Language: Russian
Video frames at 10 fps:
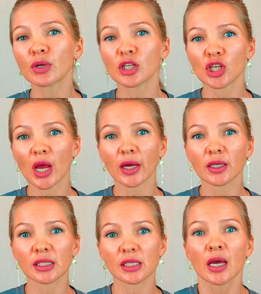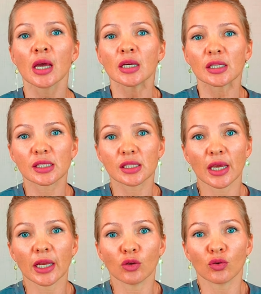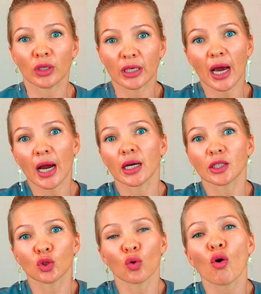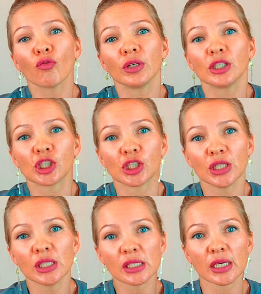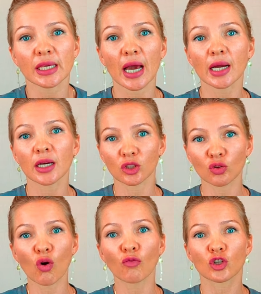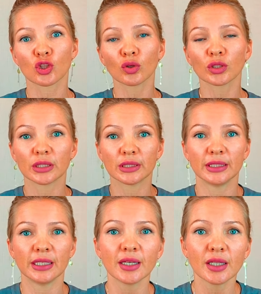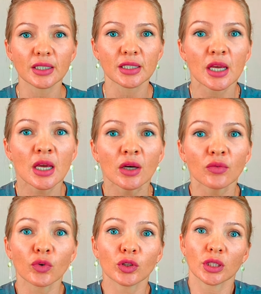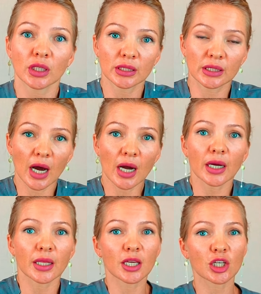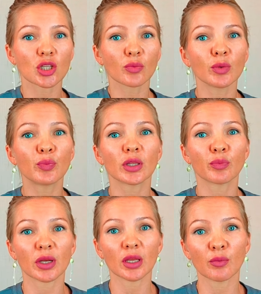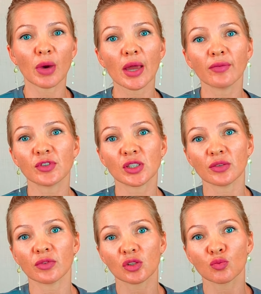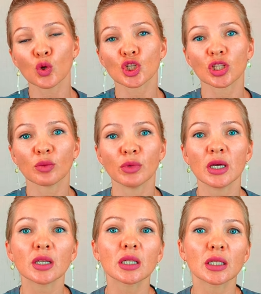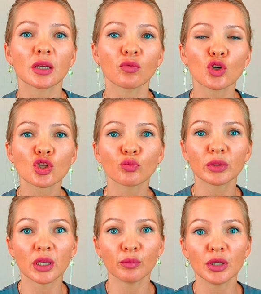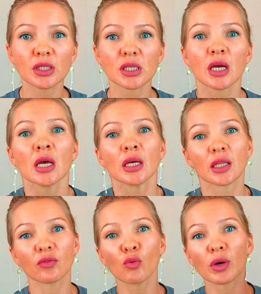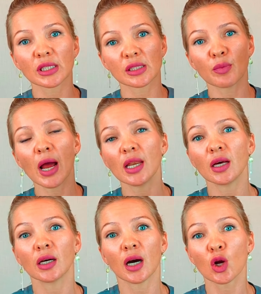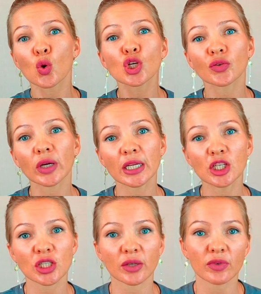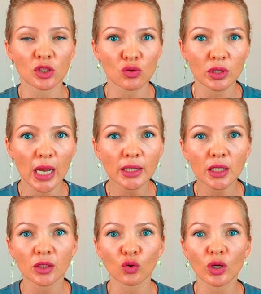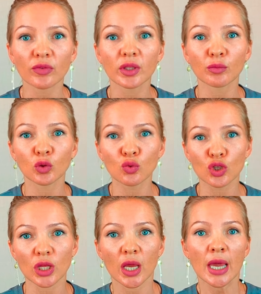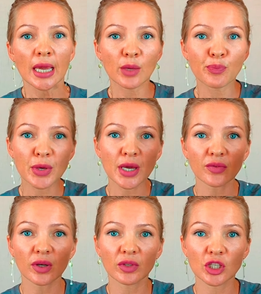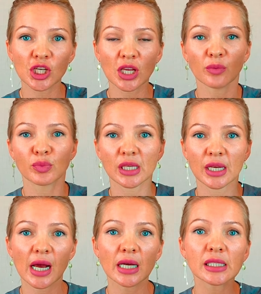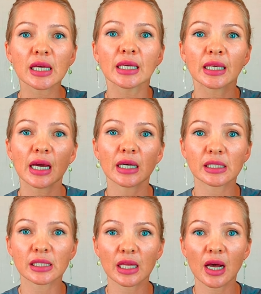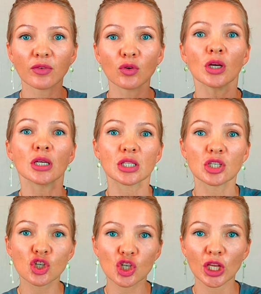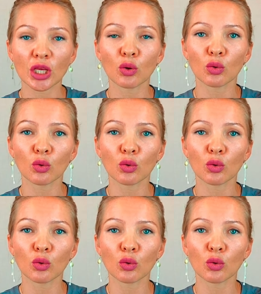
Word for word: обращается с целью «я готов лечиться», «я готов что-то делать», вот тогда, конечно, мы предпринимаем все возможные разные меры для того, чтобы добиться того максимально хорошего клинического результата, которого нам нужно. И первое в лечении псориаза я оставлю снижение